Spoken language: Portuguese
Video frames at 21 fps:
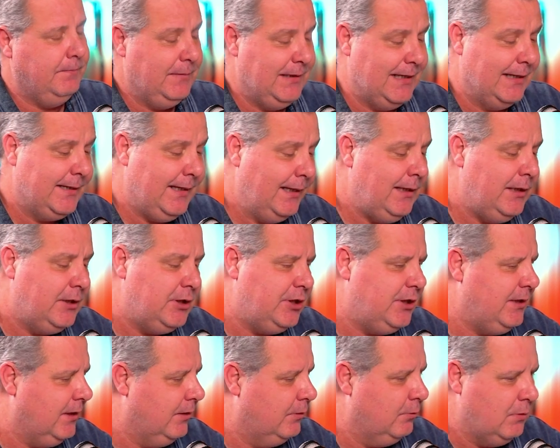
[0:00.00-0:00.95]
Naquele
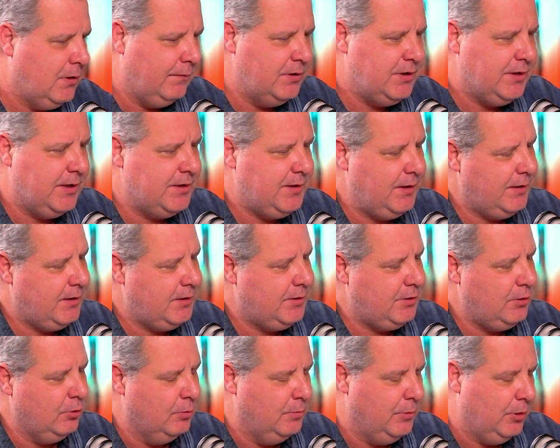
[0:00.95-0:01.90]
dia, nunca vou esquecer desse
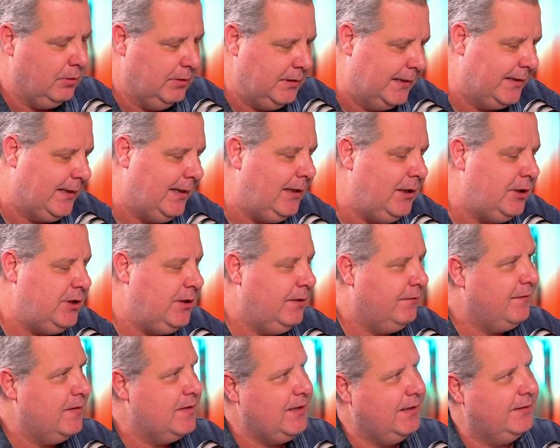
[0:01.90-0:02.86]
número. Naquele dia
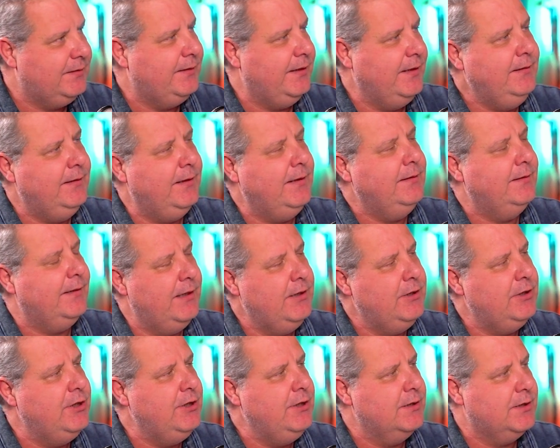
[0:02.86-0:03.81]
fazia
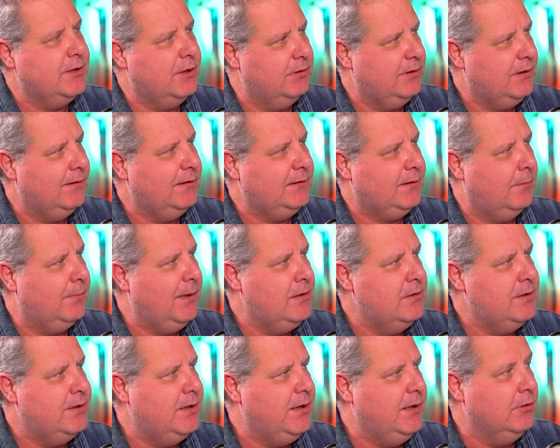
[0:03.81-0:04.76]
33 dias que eu estava trabalhando
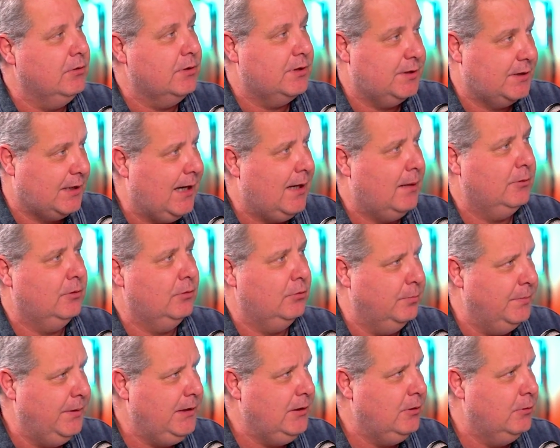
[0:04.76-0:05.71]
seguido. Sábado,
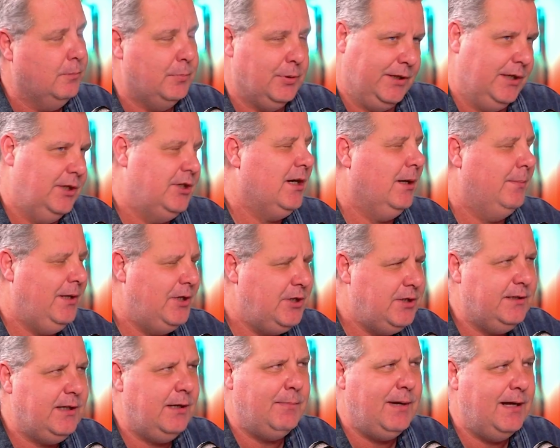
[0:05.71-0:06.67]
domingo. Porque antigamente
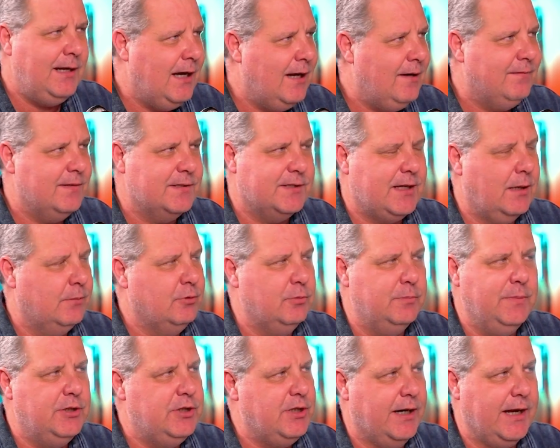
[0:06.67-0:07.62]
trabalhava sábado,
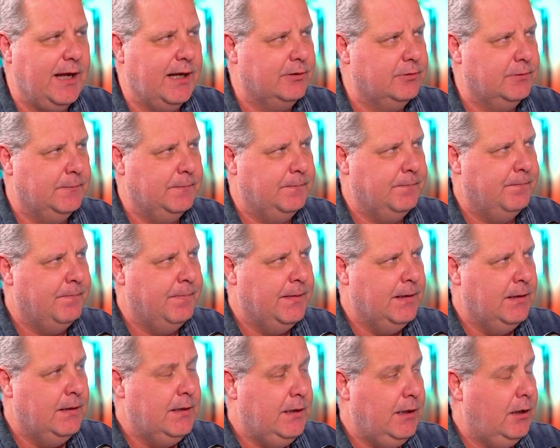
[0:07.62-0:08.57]
domingo direto. É,
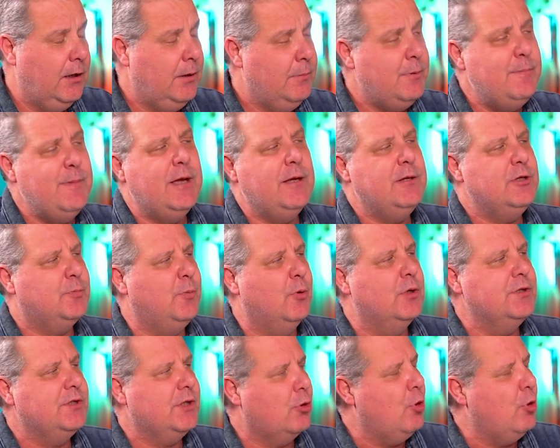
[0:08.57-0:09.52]
eu, eu lembro minha esposa hoje,